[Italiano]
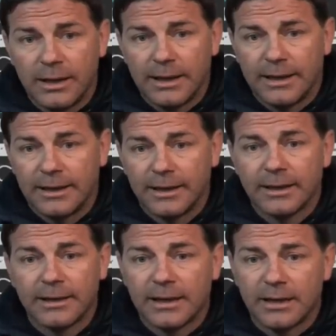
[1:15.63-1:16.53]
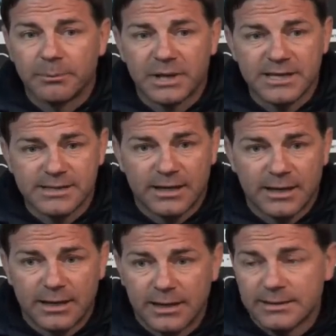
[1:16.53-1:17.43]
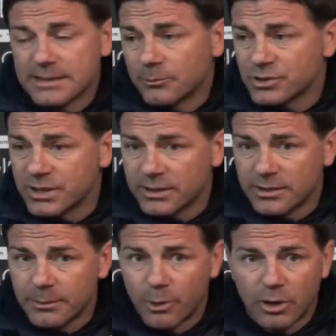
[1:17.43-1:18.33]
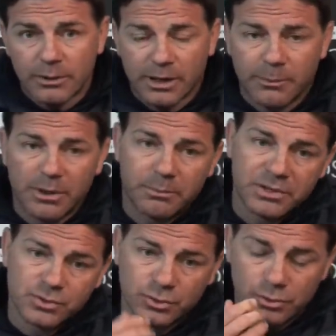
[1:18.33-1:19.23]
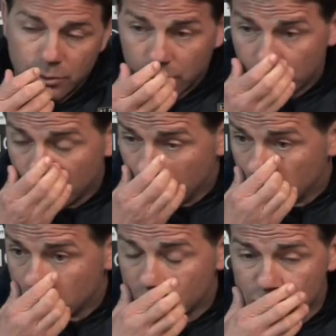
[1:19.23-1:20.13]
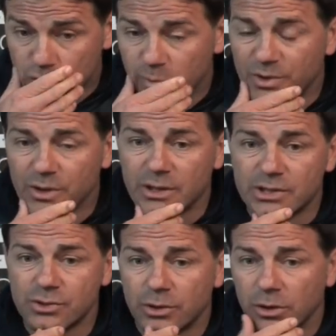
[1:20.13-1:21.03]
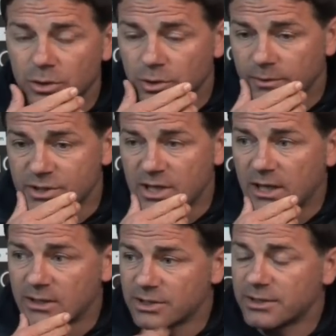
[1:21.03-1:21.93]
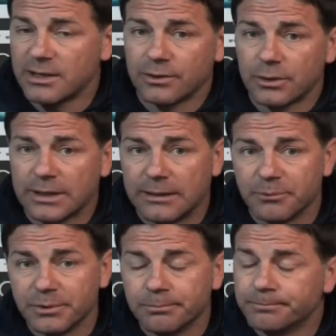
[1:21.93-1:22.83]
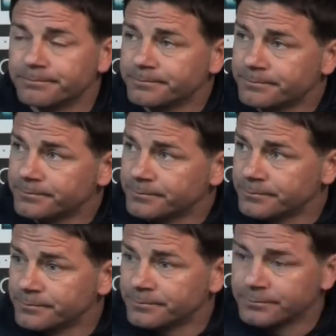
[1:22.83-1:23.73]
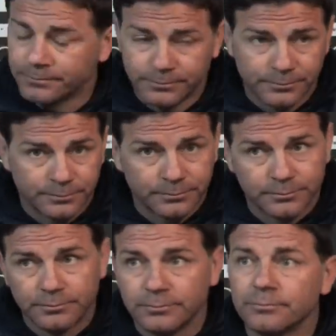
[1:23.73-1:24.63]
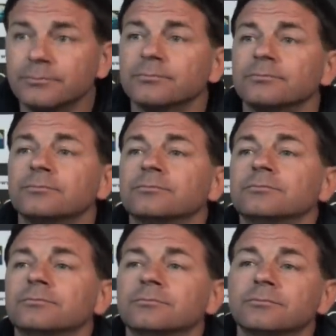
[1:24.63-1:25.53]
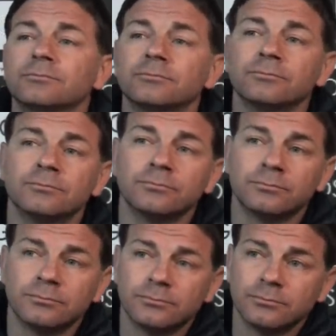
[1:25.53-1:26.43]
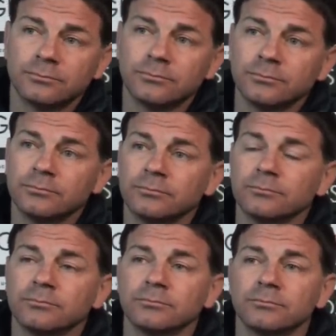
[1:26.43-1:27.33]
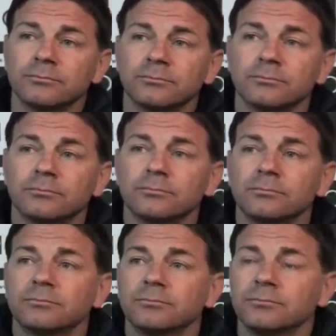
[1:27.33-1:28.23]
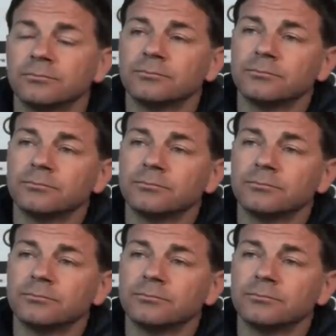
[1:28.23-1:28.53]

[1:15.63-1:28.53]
E nella ripresa siamo stati dei polli perché abbiamo preso subito il terzo gol dove ci ha, ci ha tagliato le gambe. Mister, 8 eh, gol in due partite abbiamo incassato 42 partite,